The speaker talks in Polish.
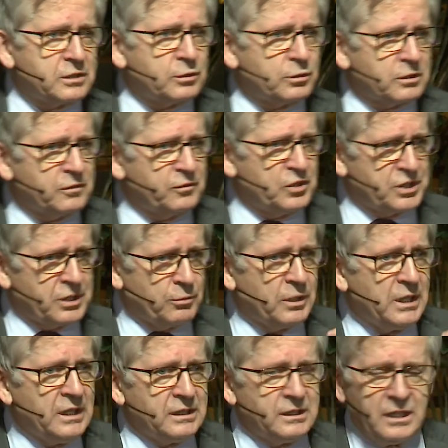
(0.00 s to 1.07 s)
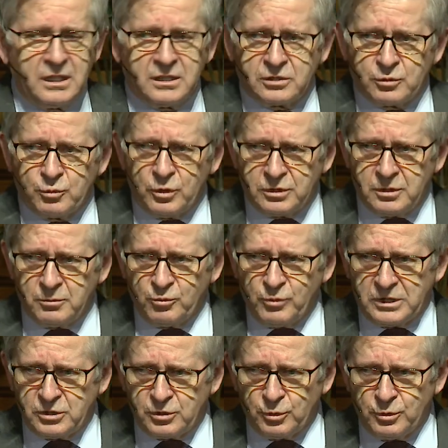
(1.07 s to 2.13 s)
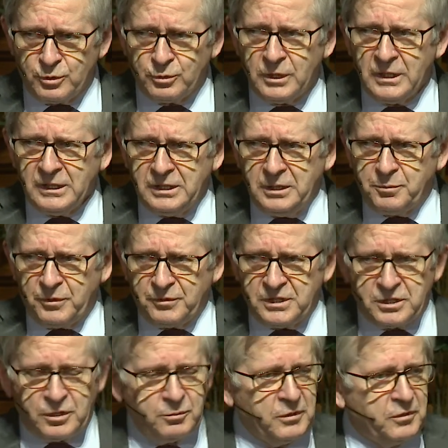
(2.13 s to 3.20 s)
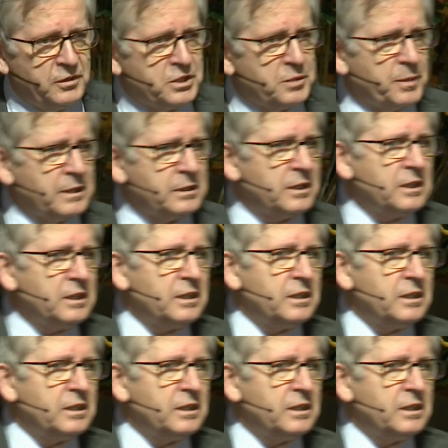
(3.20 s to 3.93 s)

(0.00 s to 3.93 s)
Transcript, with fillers: który wisiał na złotym łańcuchu i powiedział mi, widzi pan,